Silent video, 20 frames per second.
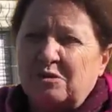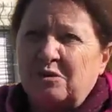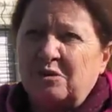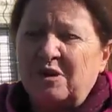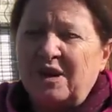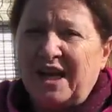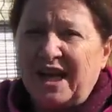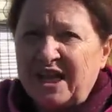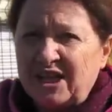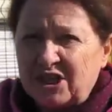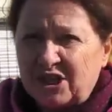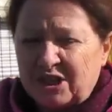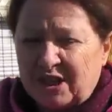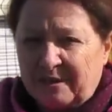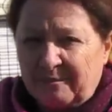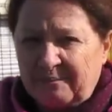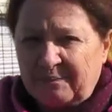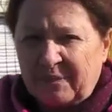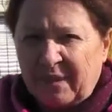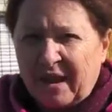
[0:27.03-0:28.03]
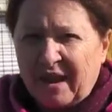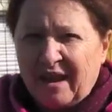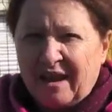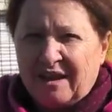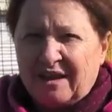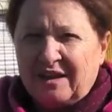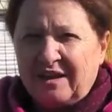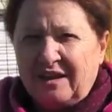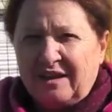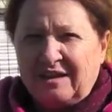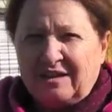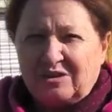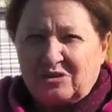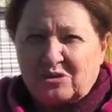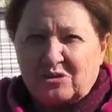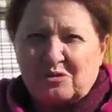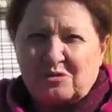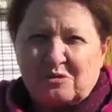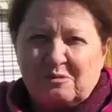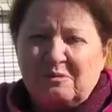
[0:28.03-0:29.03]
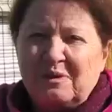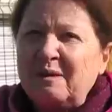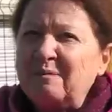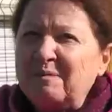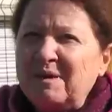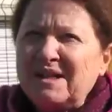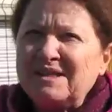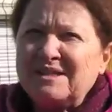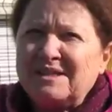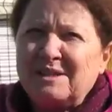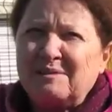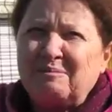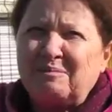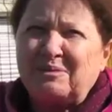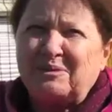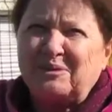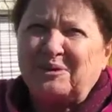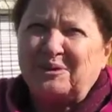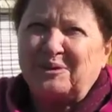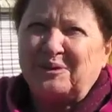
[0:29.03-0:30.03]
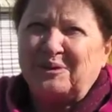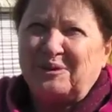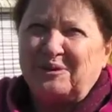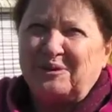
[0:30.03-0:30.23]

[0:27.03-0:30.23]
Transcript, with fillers: collège. Et je suis bien placée pour